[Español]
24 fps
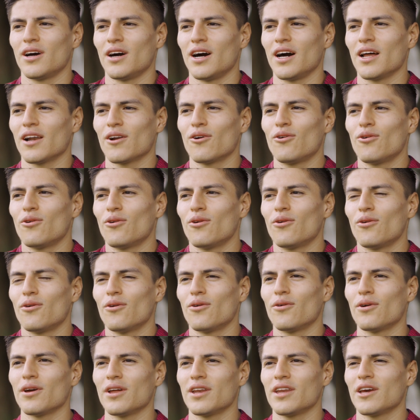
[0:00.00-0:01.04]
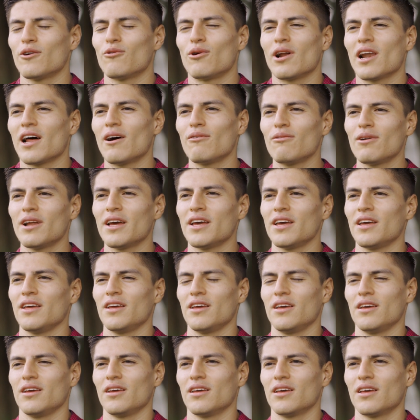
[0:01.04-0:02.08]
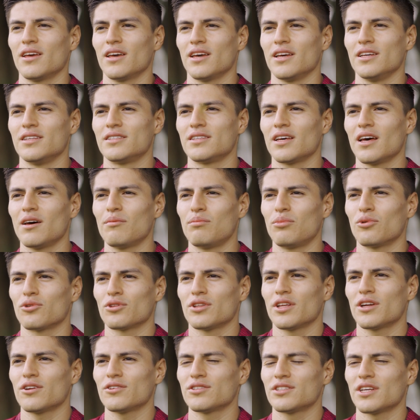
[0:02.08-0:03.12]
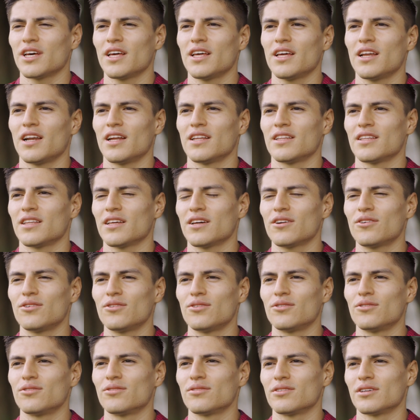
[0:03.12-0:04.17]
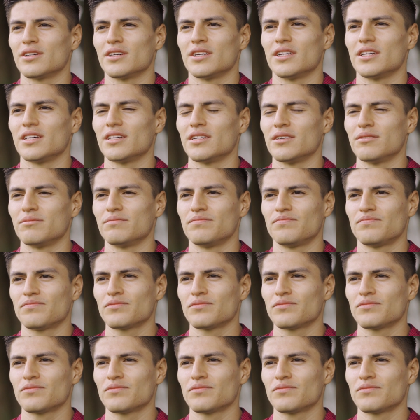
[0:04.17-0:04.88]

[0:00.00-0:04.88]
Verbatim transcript: algo inigualable y, sea de portero, sea de delantero, eh,